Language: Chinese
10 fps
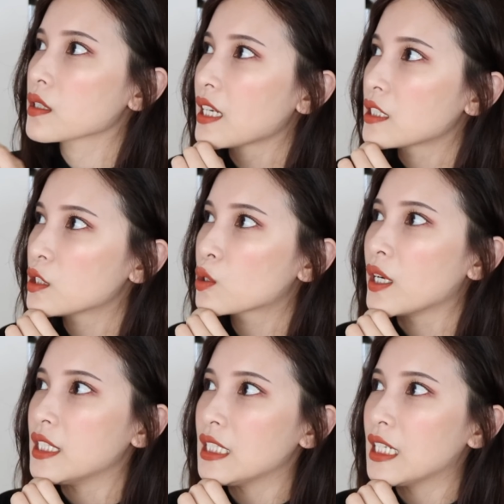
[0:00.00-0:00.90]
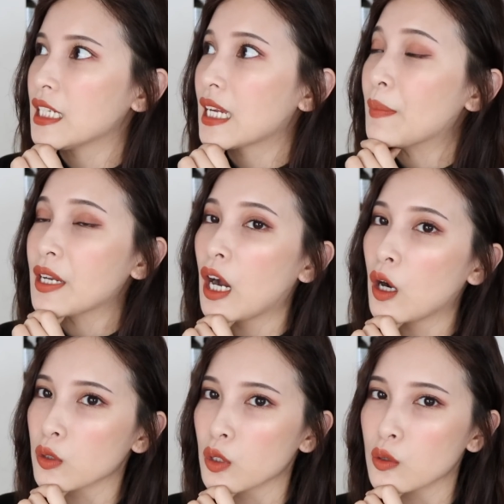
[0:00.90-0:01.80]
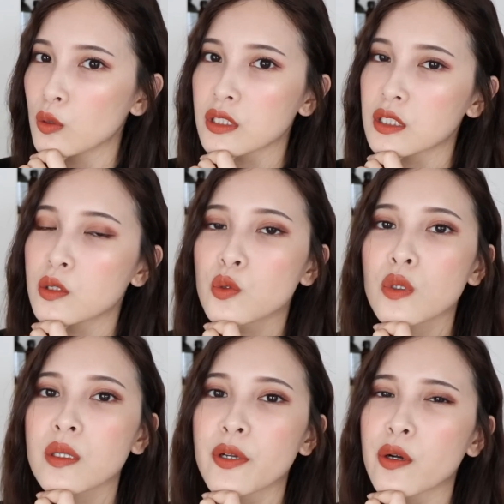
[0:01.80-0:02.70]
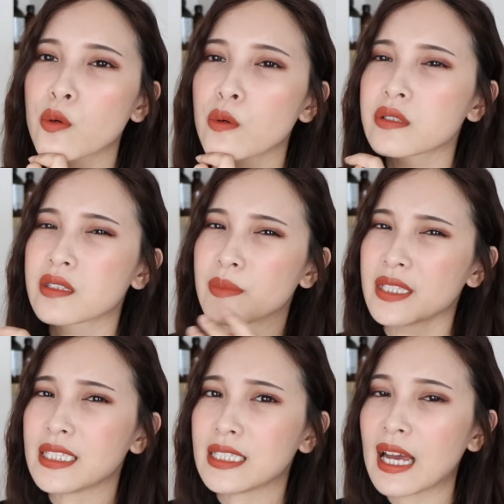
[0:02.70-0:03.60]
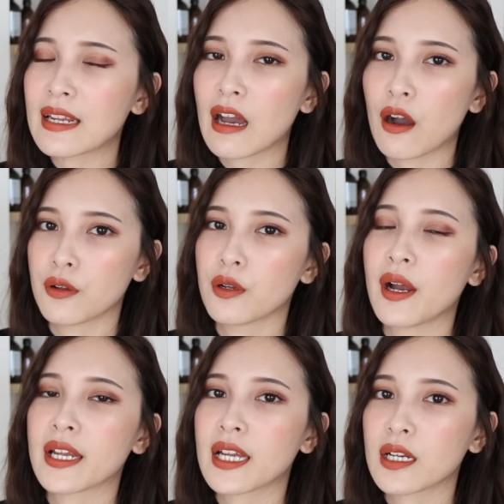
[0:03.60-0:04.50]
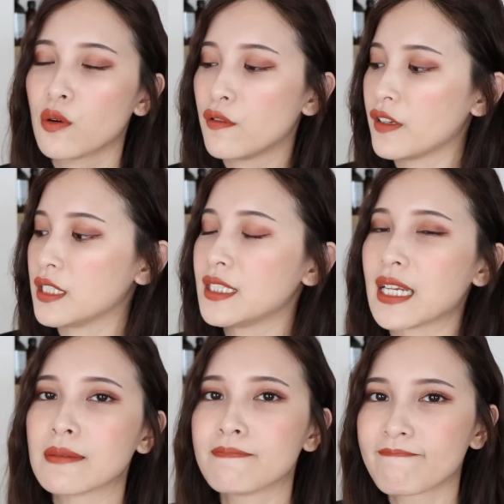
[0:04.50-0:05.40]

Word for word: 向日葵系列应该比较好用，或者是如果你们有过什么其他的好用的话，也可以跟我分享。